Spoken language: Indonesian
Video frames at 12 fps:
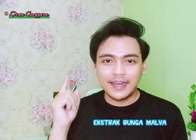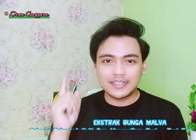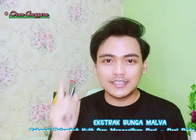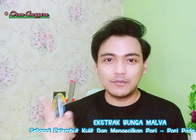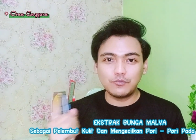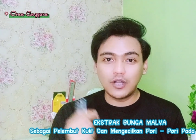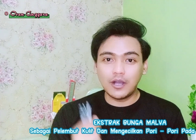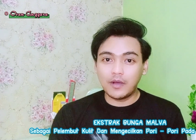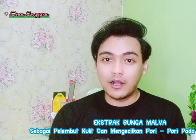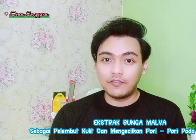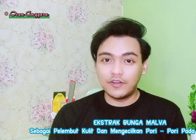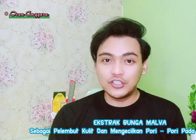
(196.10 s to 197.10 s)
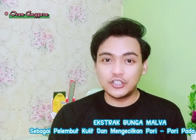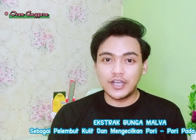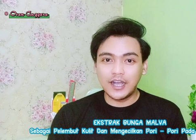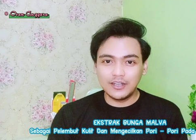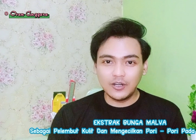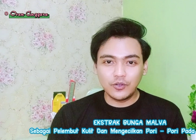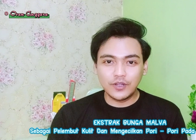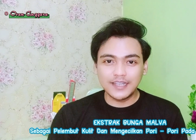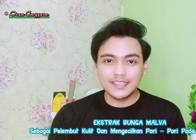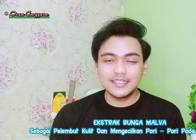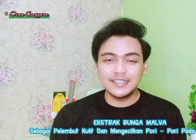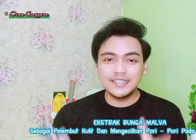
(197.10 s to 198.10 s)
Ekstra bunga malva juga ada loh
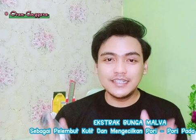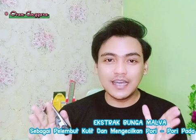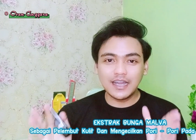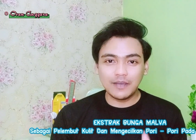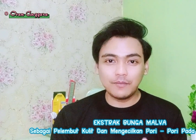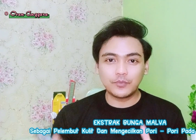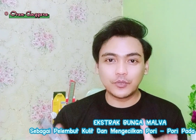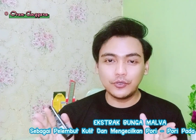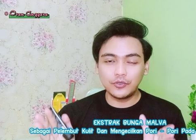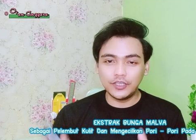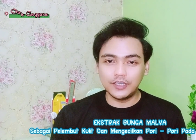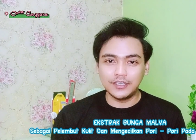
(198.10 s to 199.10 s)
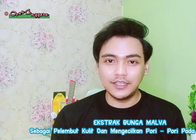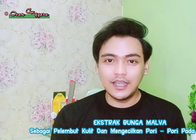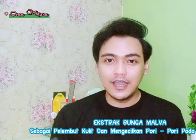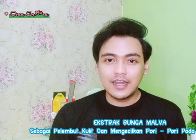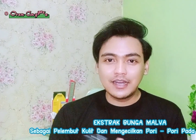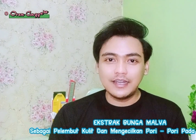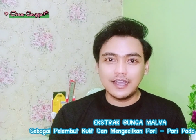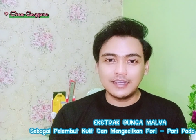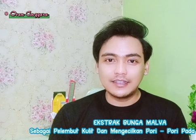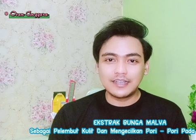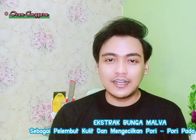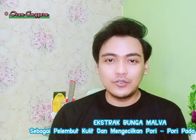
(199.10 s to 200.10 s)
guys di dalam produk ini
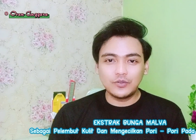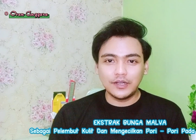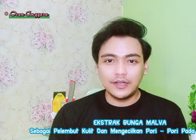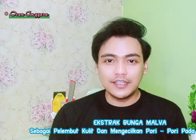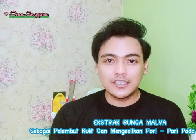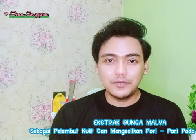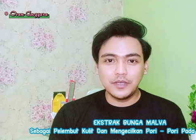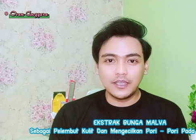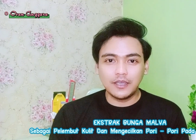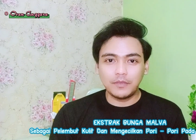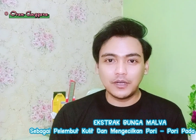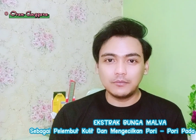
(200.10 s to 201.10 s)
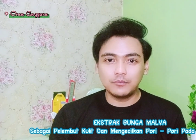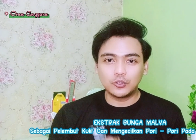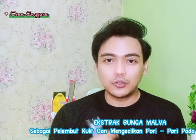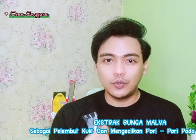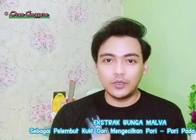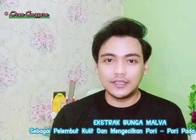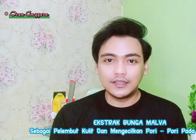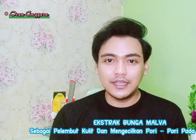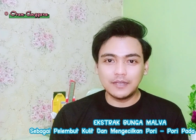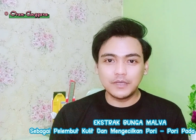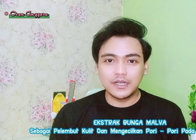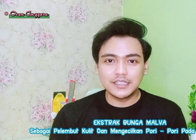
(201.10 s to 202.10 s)
dan kandungan ini sebagai pelembut kulit
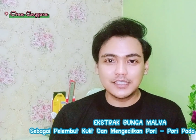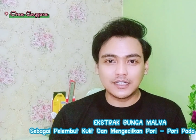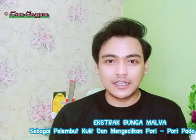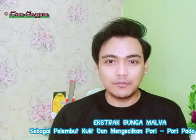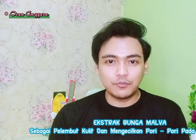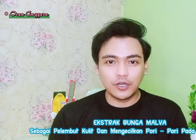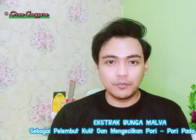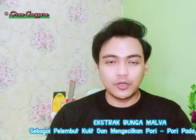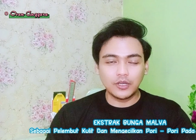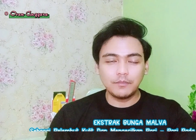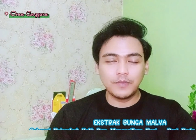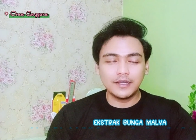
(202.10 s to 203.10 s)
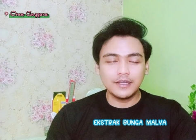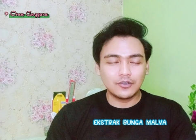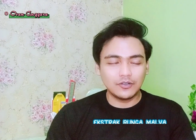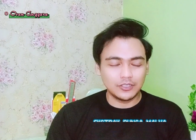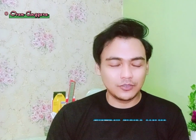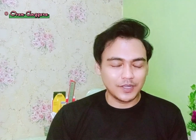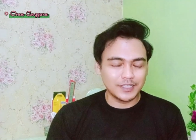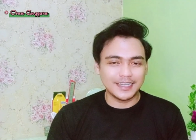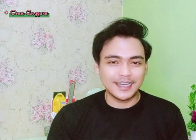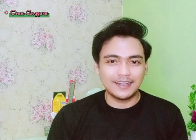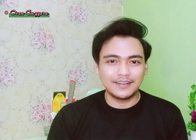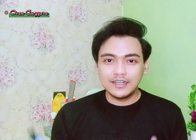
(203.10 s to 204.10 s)
dan mengecilkan pori-pori pada kulit
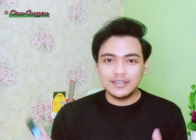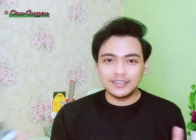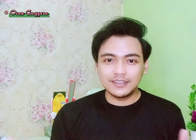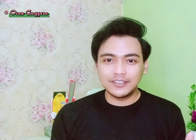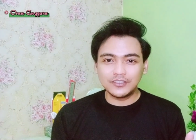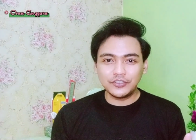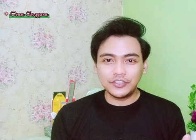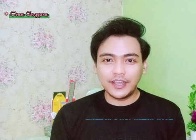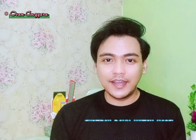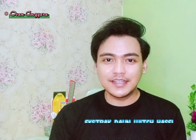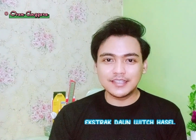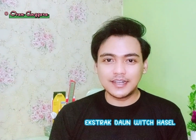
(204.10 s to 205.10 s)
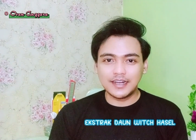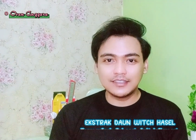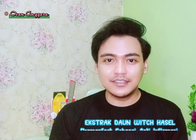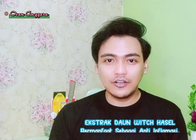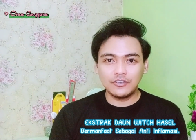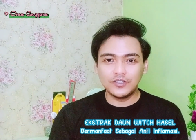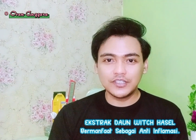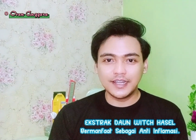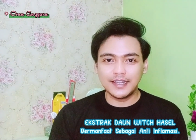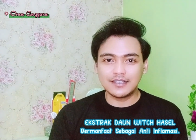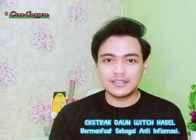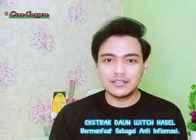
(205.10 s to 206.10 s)
wajah. Dan tentunya ekstrak daun
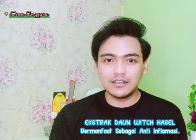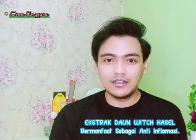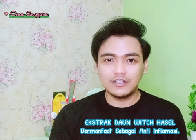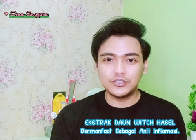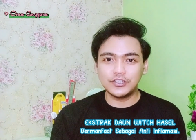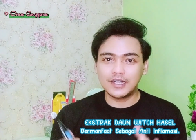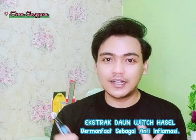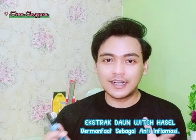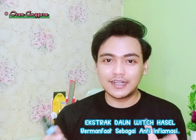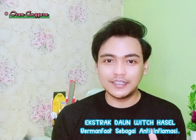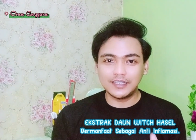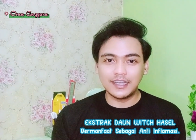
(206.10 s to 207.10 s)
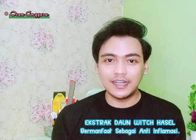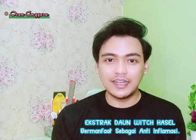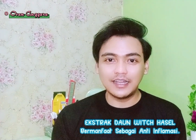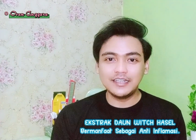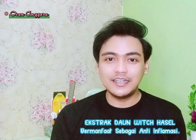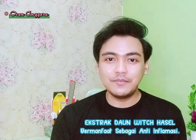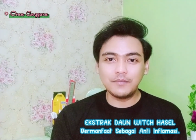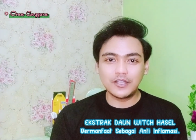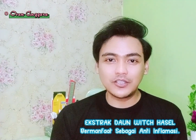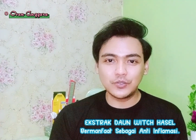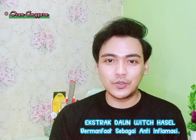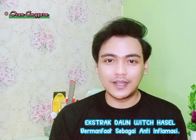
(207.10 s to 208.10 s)
witch hazel juga nggak ketinggalan
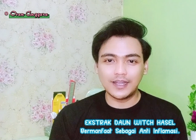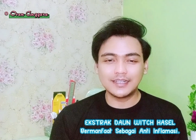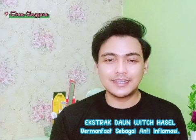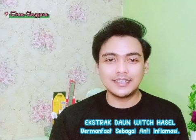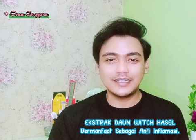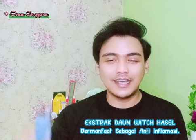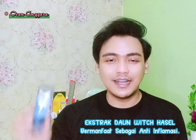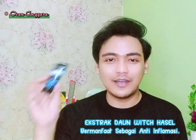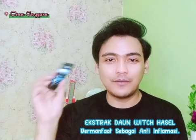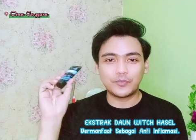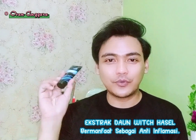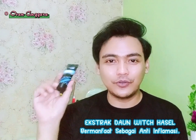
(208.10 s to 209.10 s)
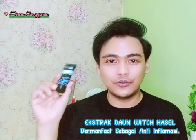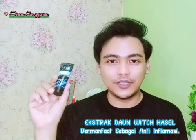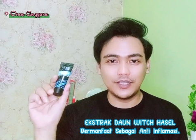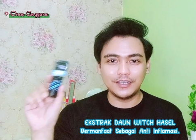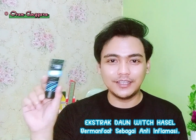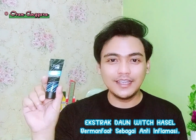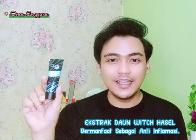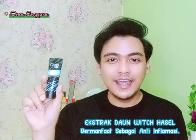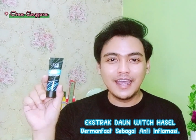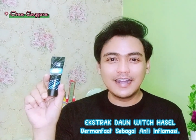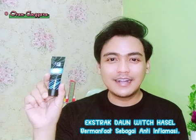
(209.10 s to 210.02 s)
dimasukkan ke dalam produk ini.